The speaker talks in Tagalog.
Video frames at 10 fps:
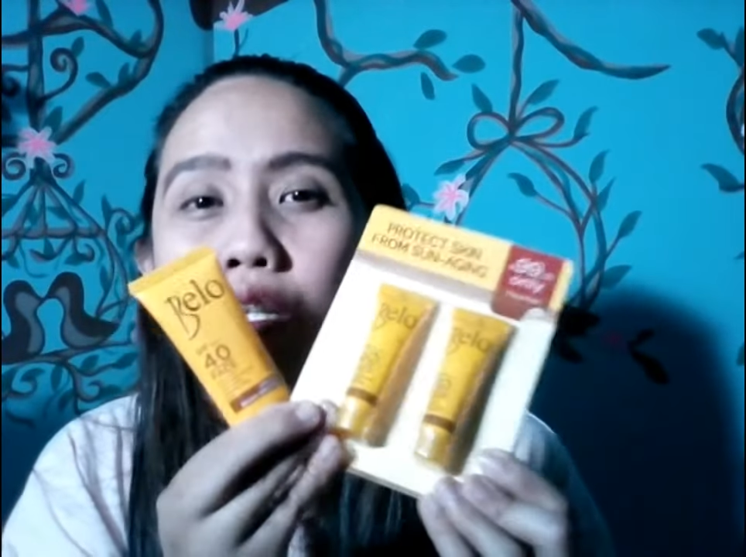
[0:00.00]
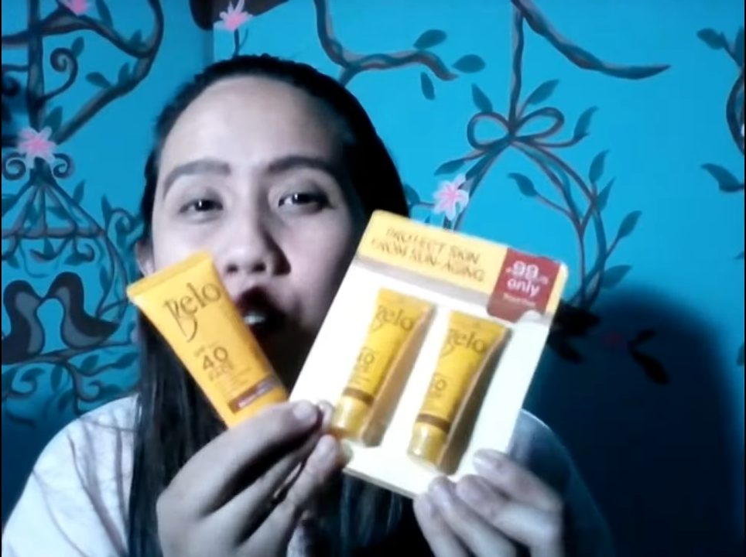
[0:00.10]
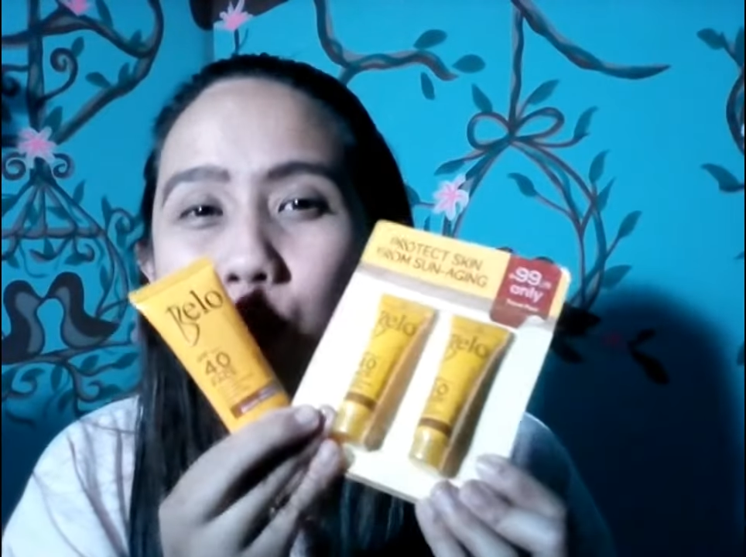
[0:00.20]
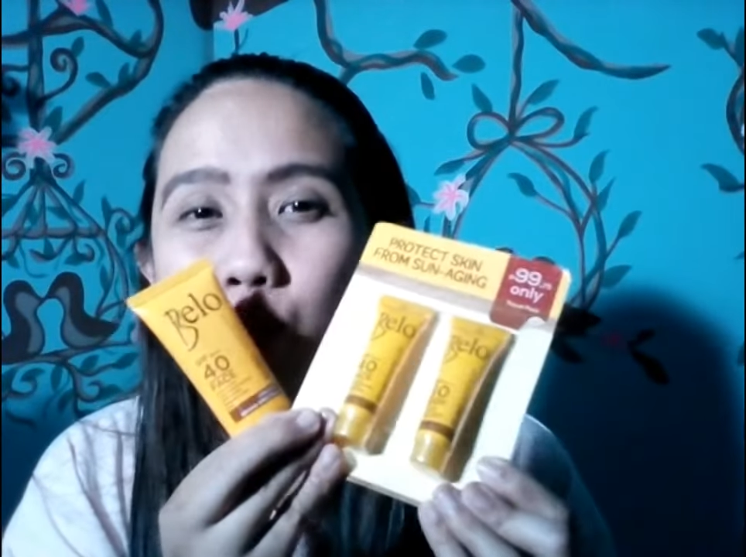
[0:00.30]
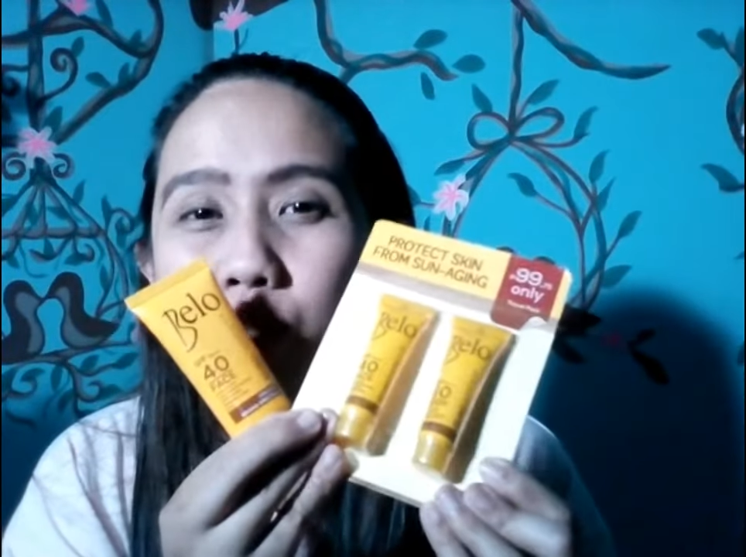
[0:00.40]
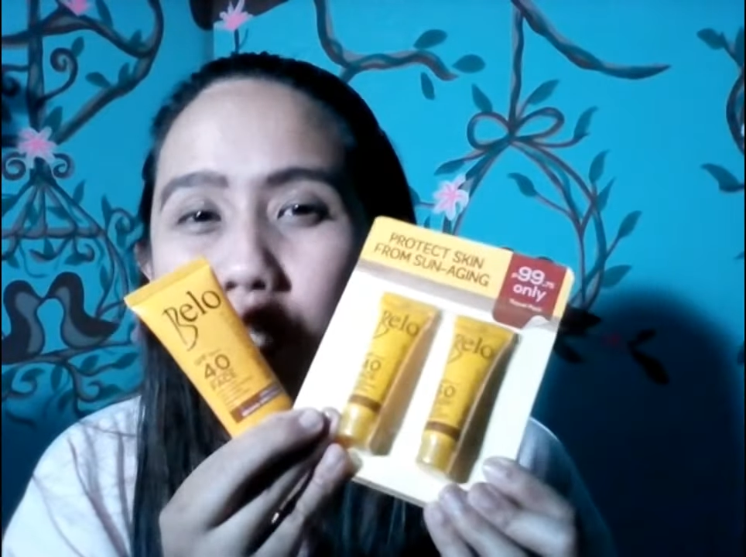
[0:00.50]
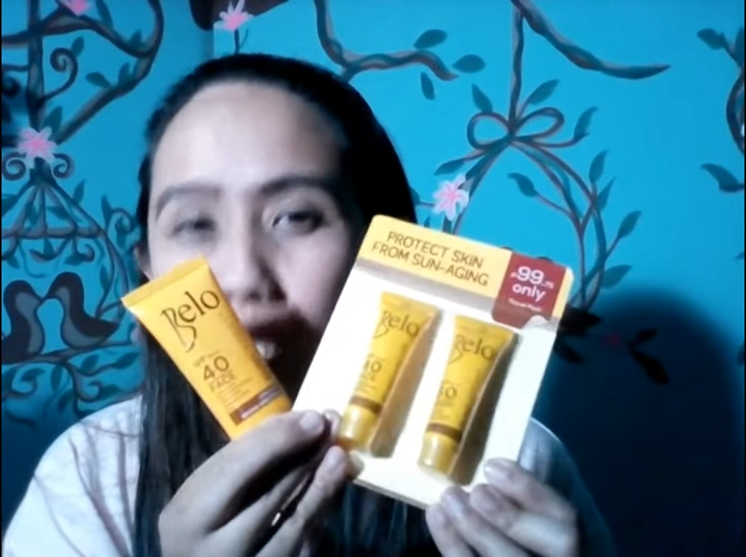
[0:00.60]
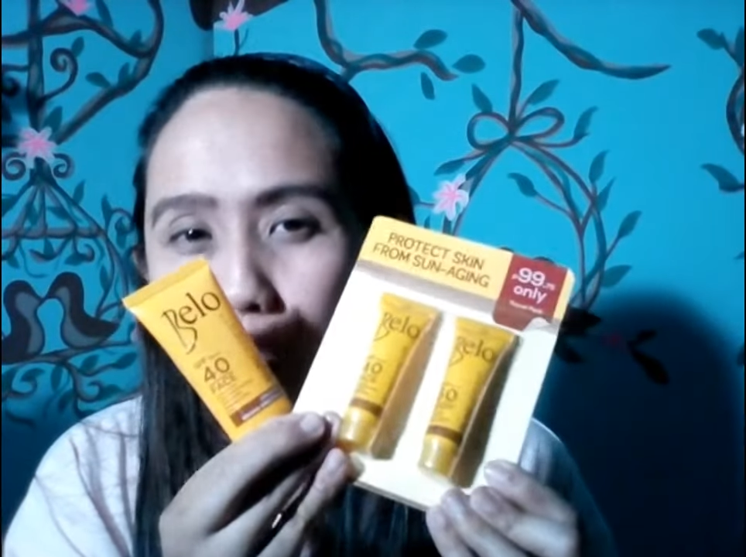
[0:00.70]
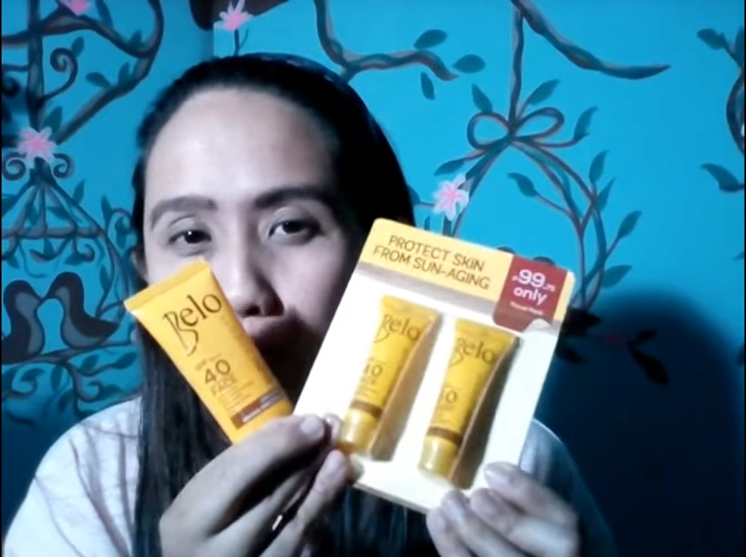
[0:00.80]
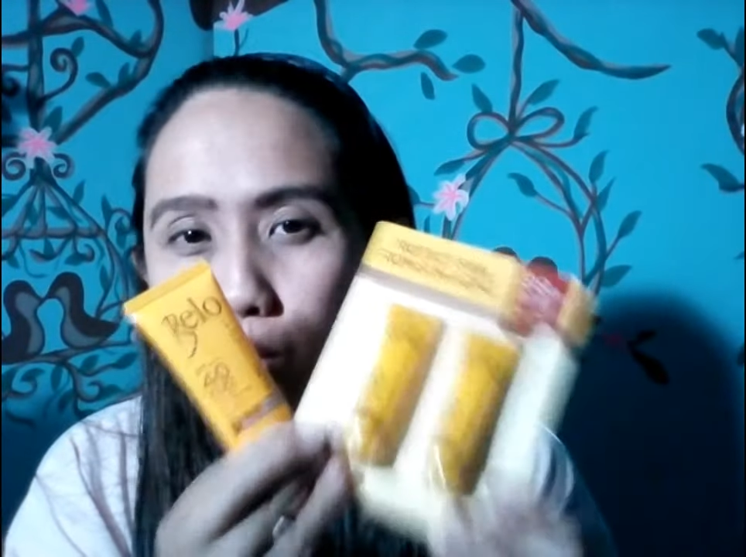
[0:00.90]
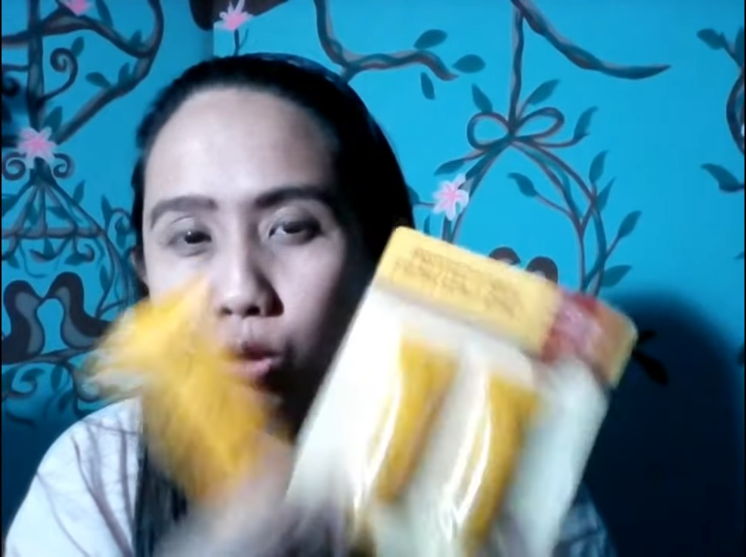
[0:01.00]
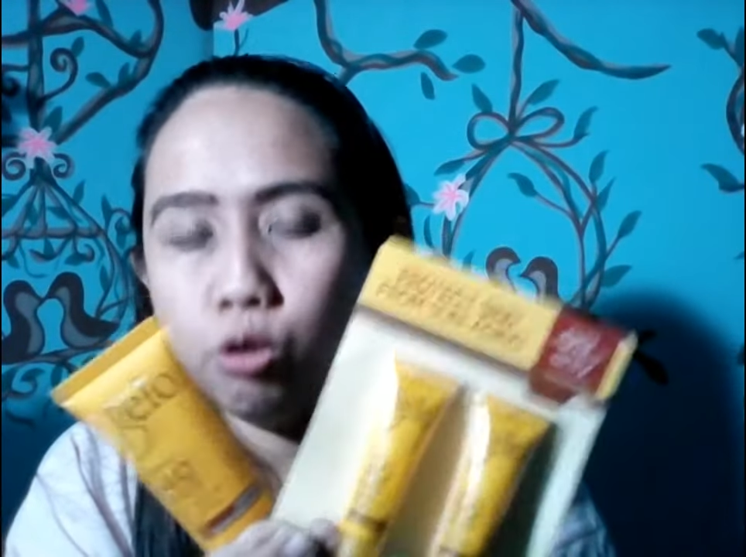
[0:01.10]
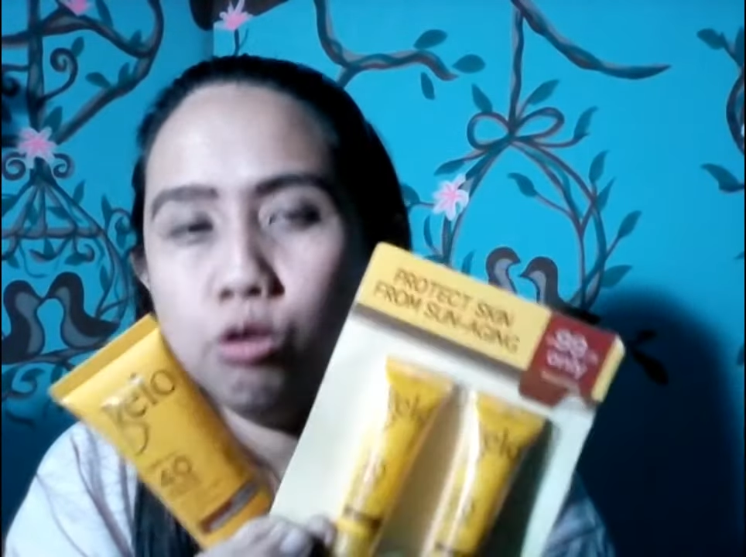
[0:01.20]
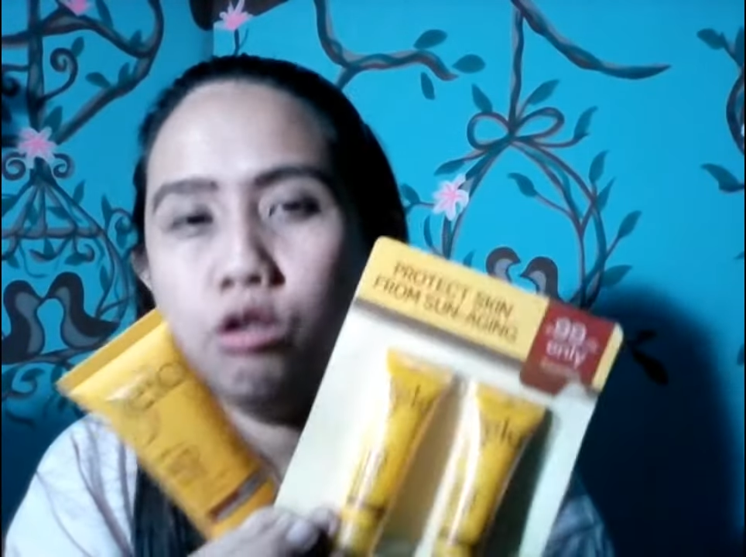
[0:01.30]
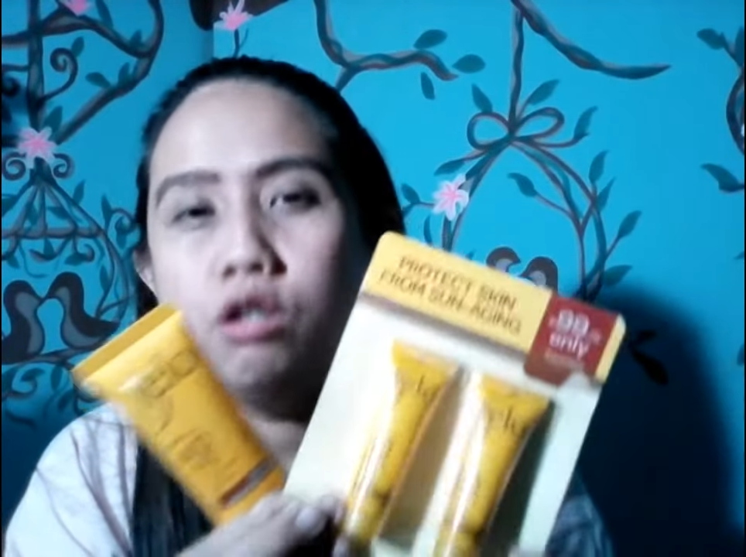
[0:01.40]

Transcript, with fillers: yung skin mo